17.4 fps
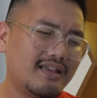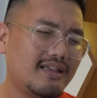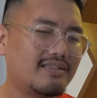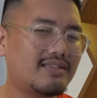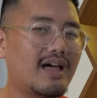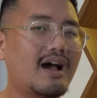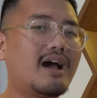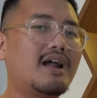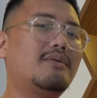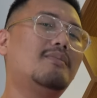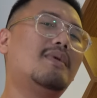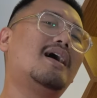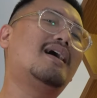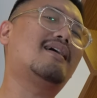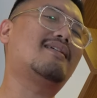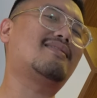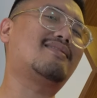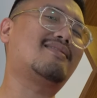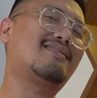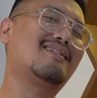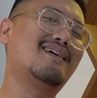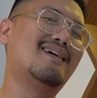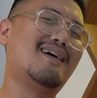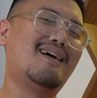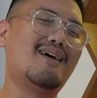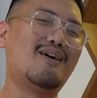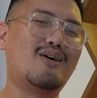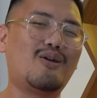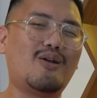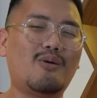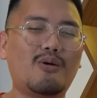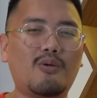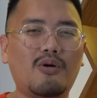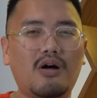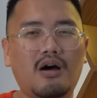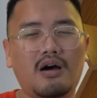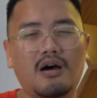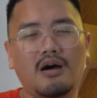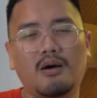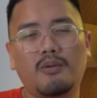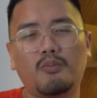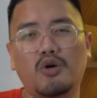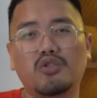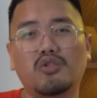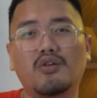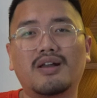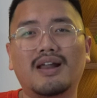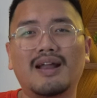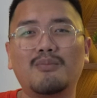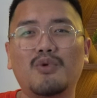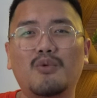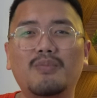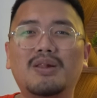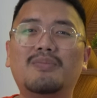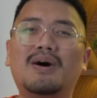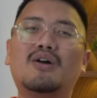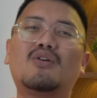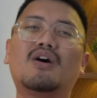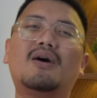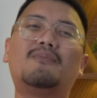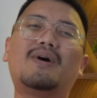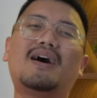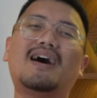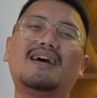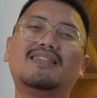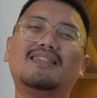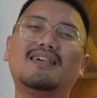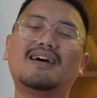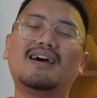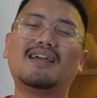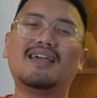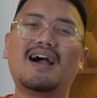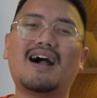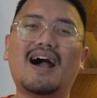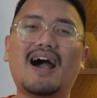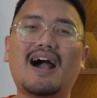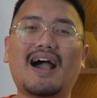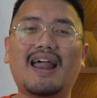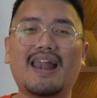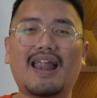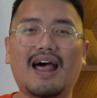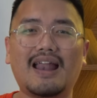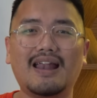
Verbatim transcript: Kita akan bahas uh, bocoran mobil baru apa aja yang akan